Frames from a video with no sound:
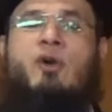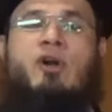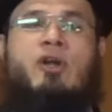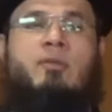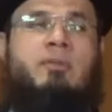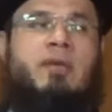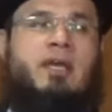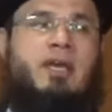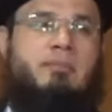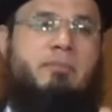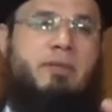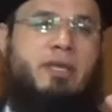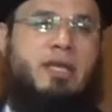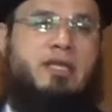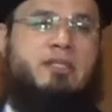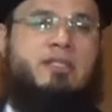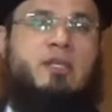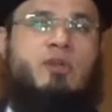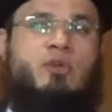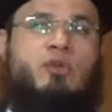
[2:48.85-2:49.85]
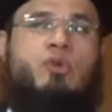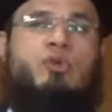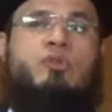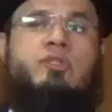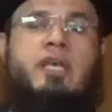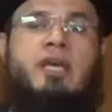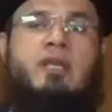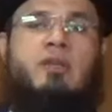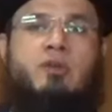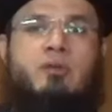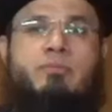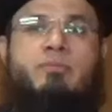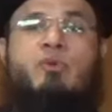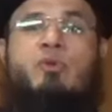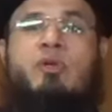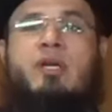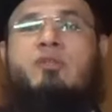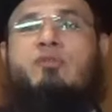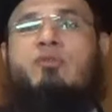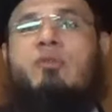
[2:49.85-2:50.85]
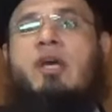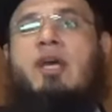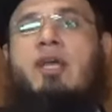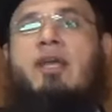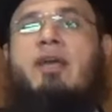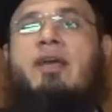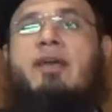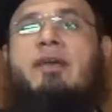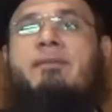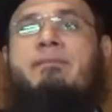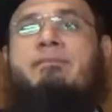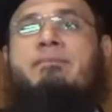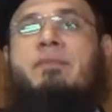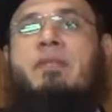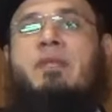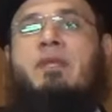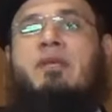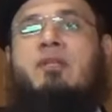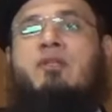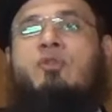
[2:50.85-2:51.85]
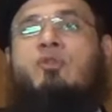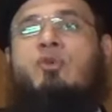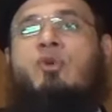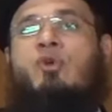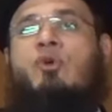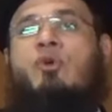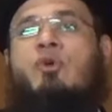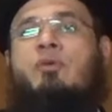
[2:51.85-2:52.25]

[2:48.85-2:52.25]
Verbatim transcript: और मैं अभी हसन और हुसैन को भूखा सुलाया है तो